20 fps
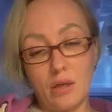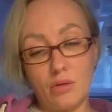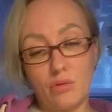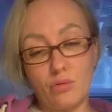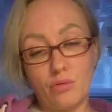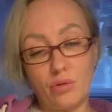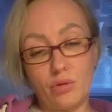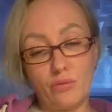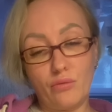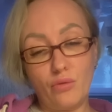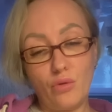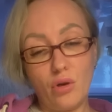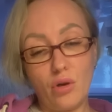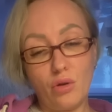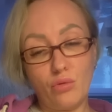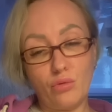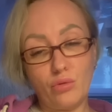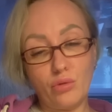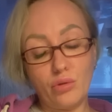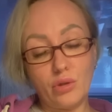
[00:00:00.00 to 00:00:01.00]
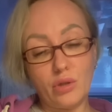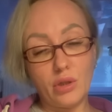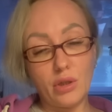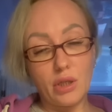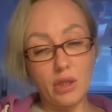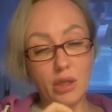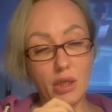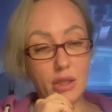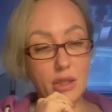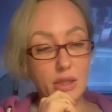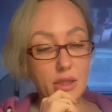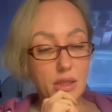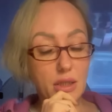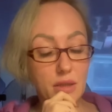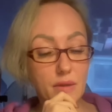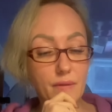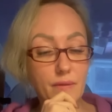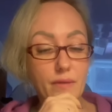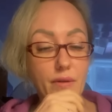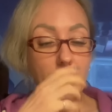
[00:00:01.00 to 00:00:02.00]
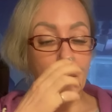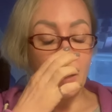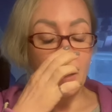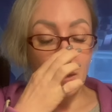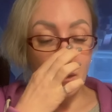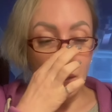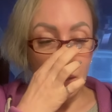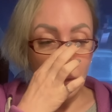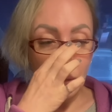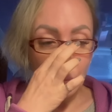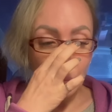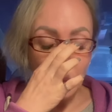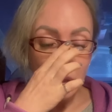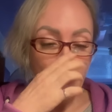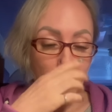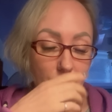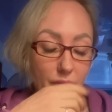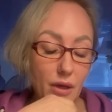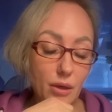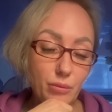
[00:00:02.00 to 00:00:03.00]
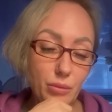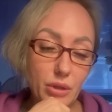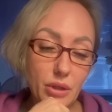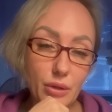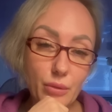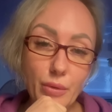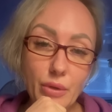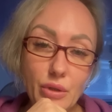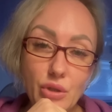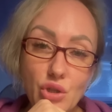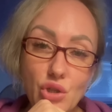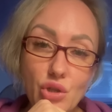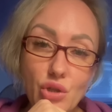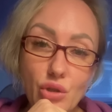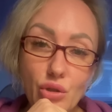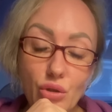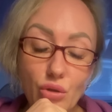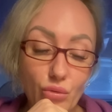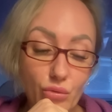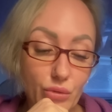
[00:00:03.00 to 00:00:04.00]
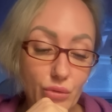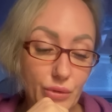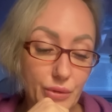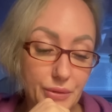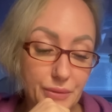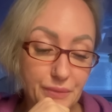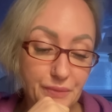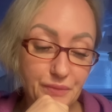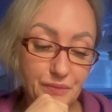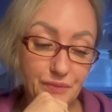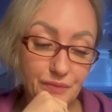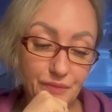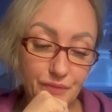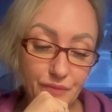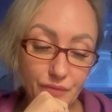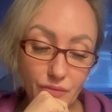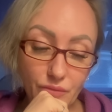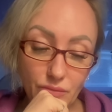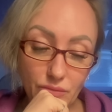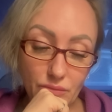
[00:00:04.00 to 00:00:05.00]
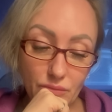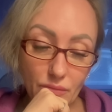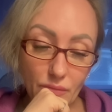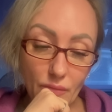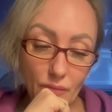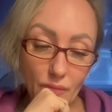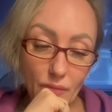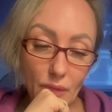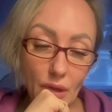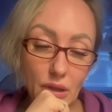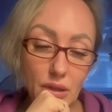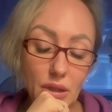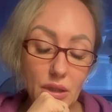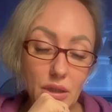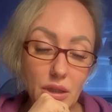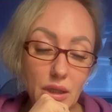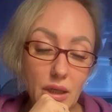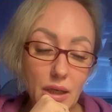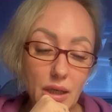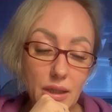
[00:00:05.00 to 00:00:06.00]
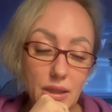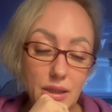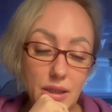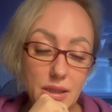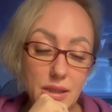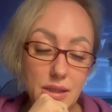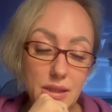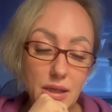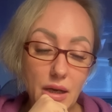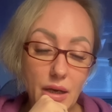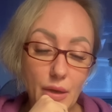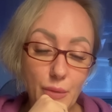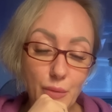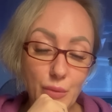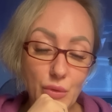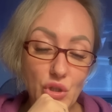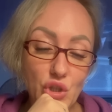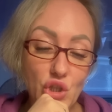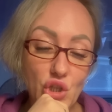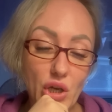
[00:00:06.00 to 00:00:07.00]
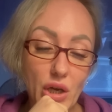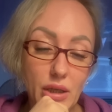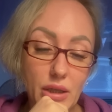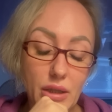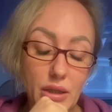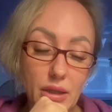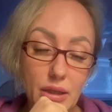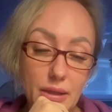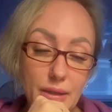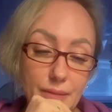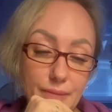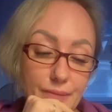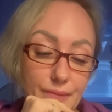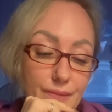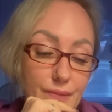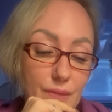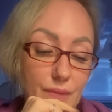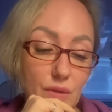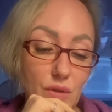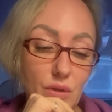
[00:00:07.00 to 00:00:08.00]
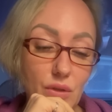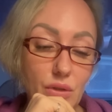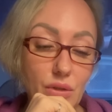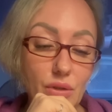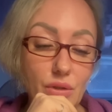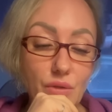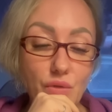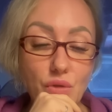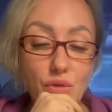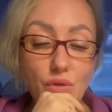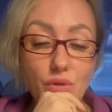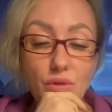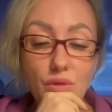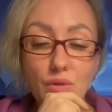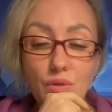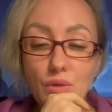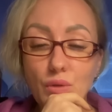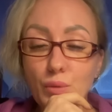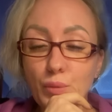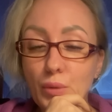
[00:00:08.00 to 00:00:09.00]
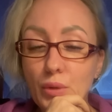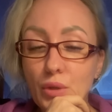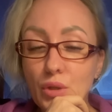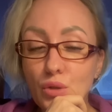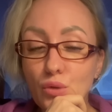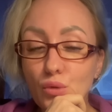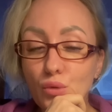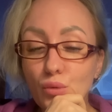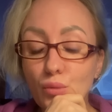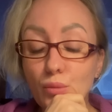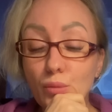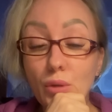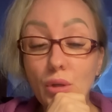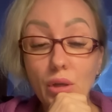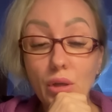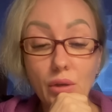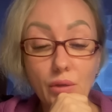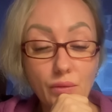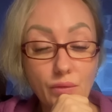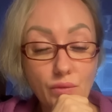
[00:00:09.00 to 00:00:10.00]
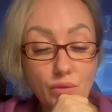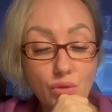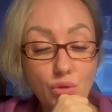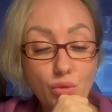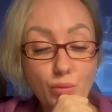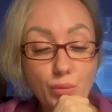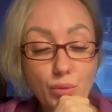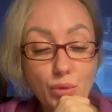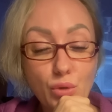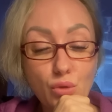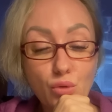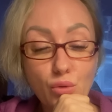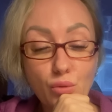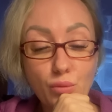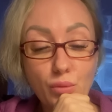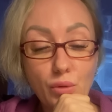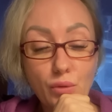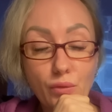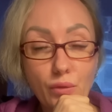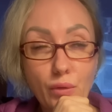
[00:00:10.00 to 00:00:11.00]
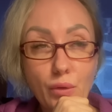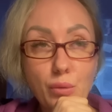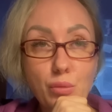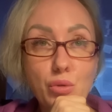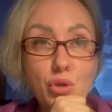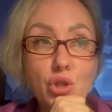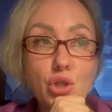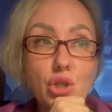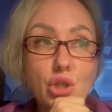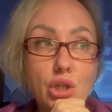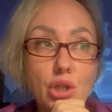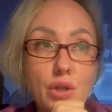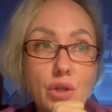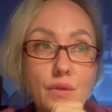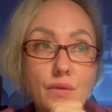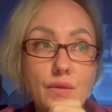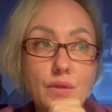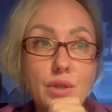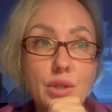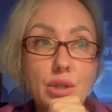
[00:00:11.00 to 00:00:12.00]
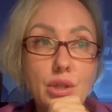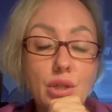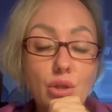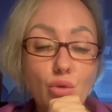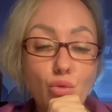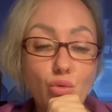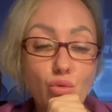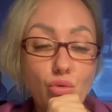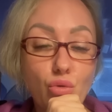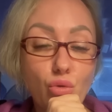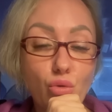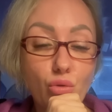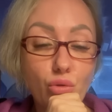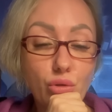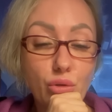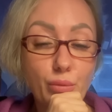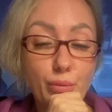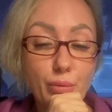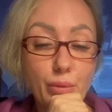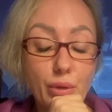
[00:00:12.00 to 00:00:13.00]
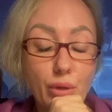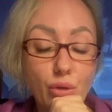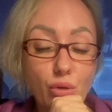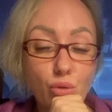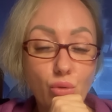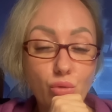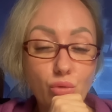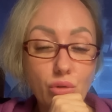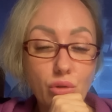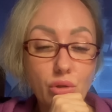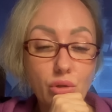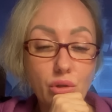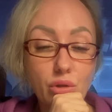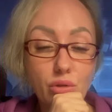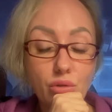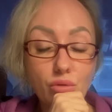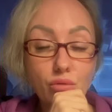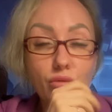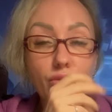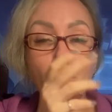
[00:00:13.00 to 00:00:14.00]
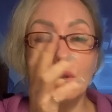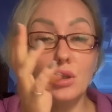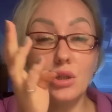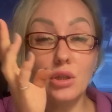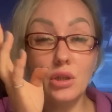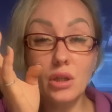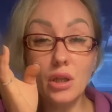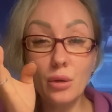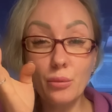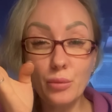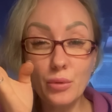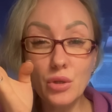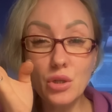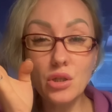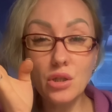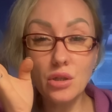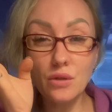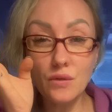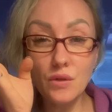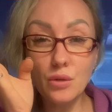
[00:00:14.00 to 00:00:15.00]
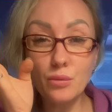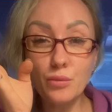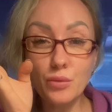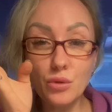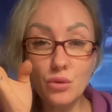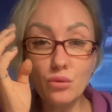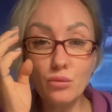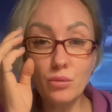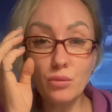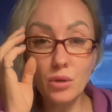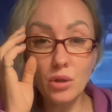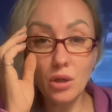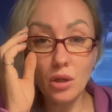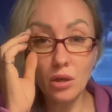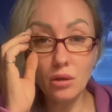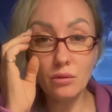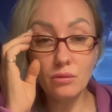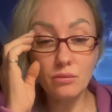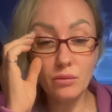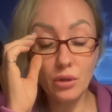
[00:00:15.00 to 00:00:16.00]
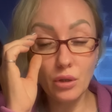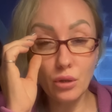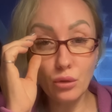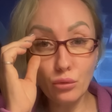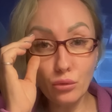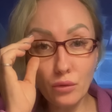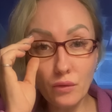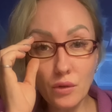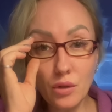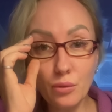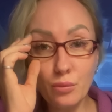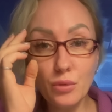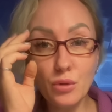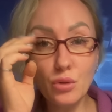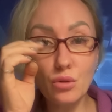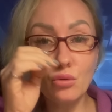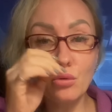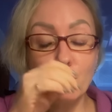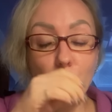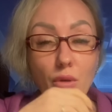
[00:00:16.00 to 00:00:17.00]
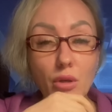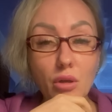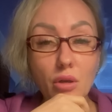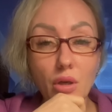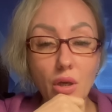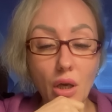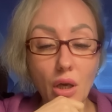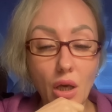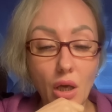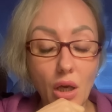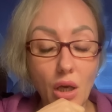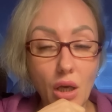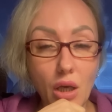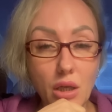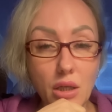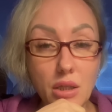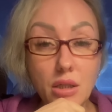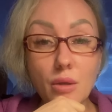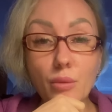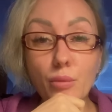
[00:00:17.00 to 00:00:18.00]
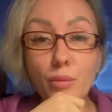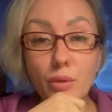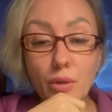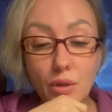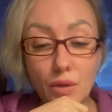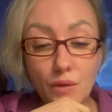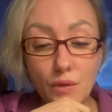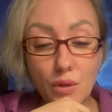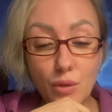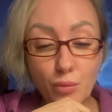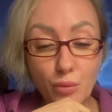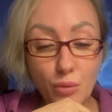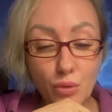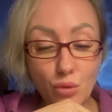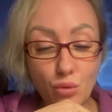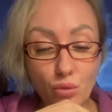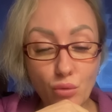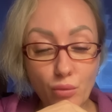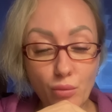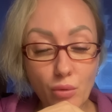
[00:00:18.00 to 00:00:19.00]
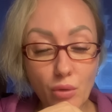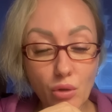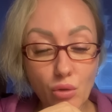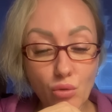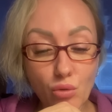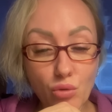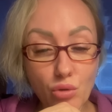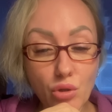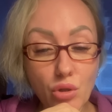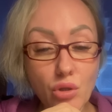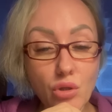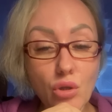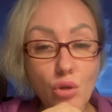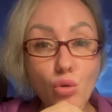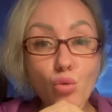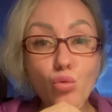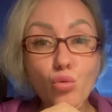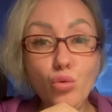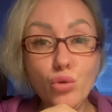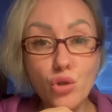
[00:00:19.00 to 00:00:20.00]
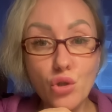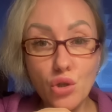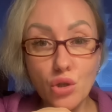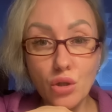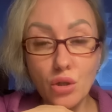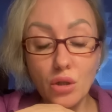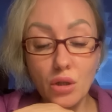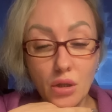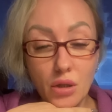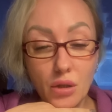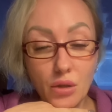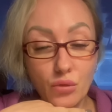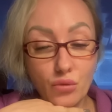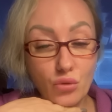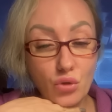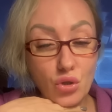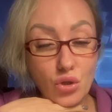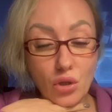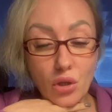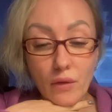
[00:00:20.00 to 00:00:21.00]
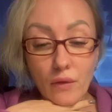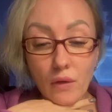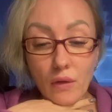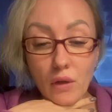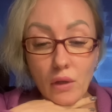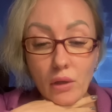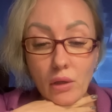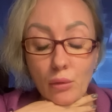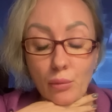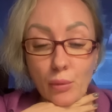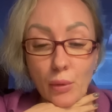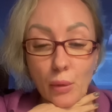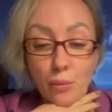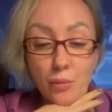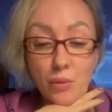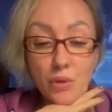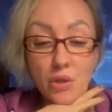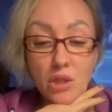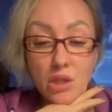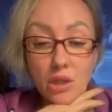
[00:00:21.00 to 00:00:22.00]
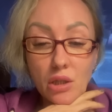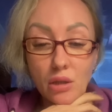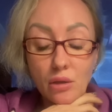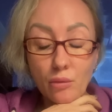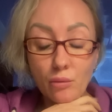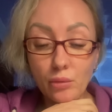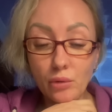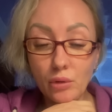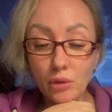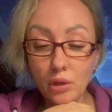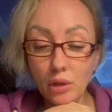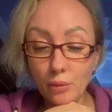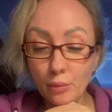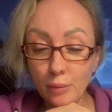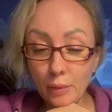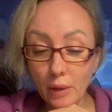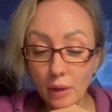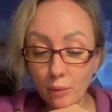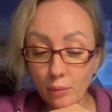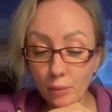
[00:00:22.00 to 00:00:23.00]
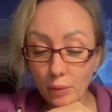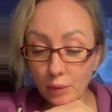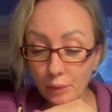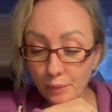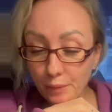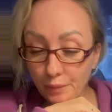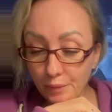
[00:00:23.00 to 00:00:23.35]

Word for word: У него какое-то а расставание. Либо с вами, либо очередное. Это такая тоска, печаль, да? Но это, девчонки, все по судьбе. Все по судьбе. Вообще все уходы, приходы, ну, они и так по жизни все по судьбе, да? И люди все по судьбе, и события все по судьбе. Но здесь-то точно, да, у человека прописано было прямо.